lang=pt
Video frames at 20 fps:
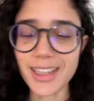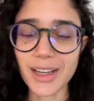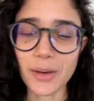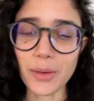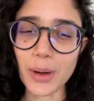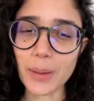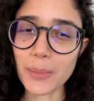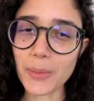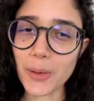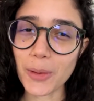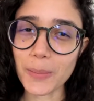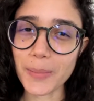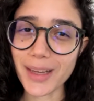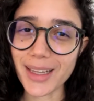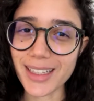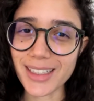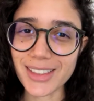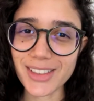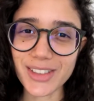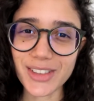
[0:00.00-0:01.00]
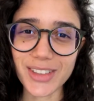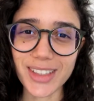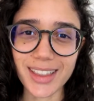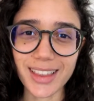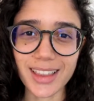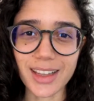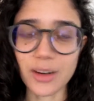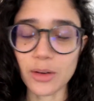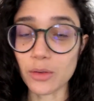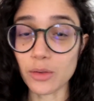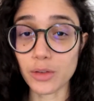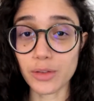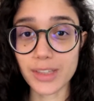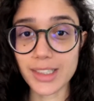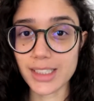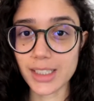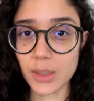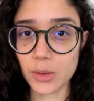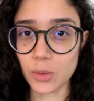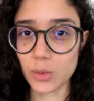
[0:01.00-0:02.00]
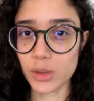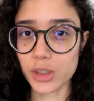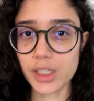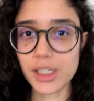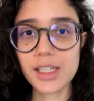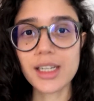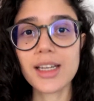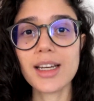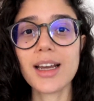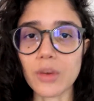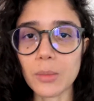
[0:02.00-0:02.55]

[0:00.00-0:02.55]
Eu amo comer isso, então eu vou fazer hoje.